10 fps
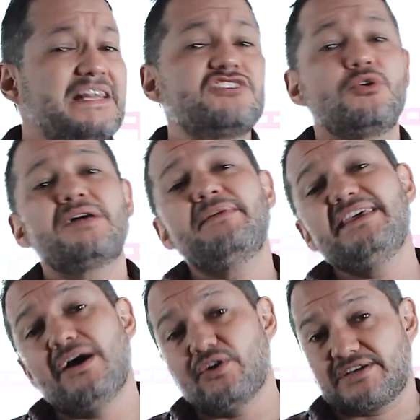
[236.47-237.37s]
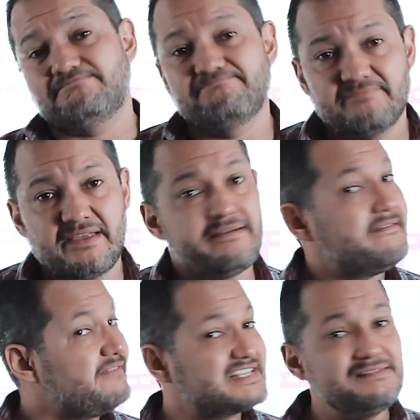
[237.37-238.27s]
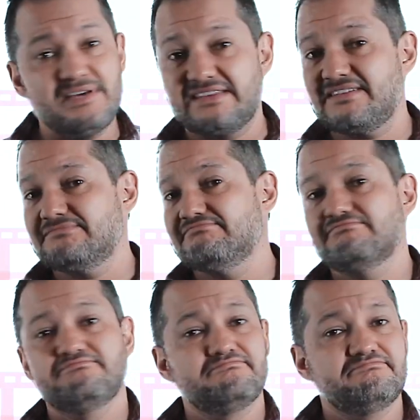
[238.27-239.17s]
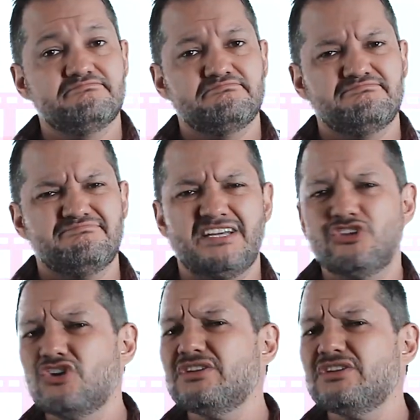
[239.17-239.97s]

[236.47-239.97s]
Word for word: Le sobra media hora. Fácilmente. ¿En